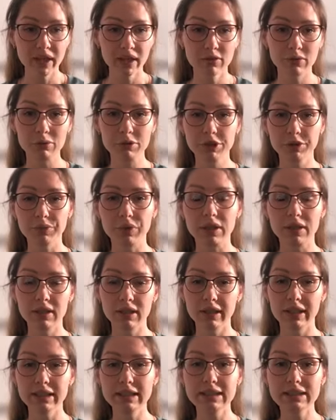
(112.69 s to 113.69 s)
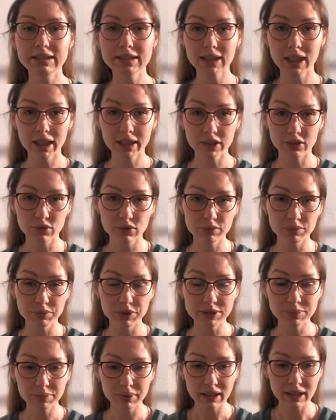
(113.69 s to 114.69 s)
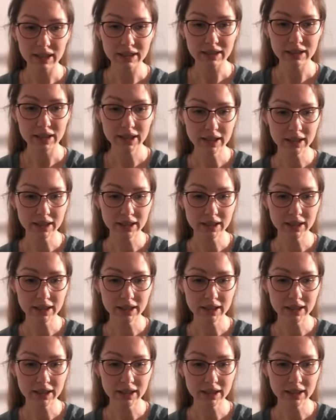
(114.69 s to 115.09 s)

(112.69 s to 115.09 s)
В общем, а, этот сайт, он бесплатный,